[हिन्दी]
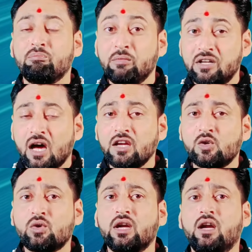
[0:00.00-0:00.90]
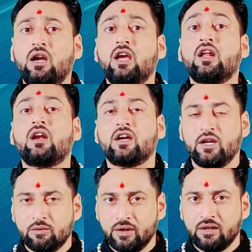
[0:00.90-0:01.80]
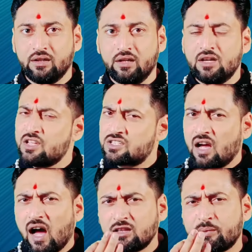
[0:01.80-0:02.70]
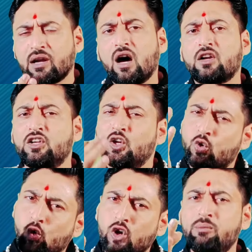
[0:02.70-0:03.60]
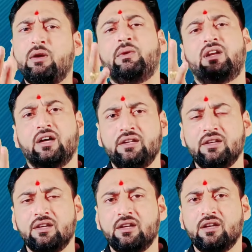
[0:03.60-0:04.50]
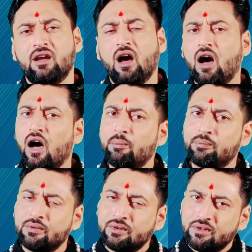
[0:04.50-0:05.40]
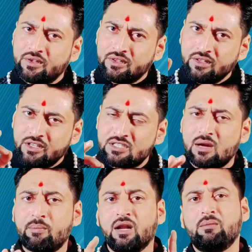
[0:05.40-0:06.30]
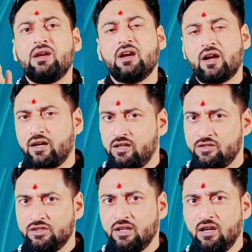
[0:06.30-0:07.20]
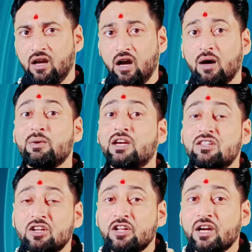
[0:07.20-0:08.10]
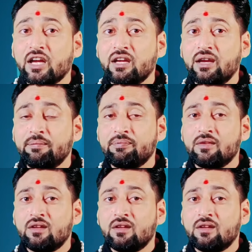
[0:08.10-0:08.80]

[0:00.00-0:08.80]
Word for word: मिठाइयों के ढेर लगे हुए हैं सात प्रकार की कोई भी मिठाई आप इस कपड़े में रख लीजिए अब कितनी रखेंगे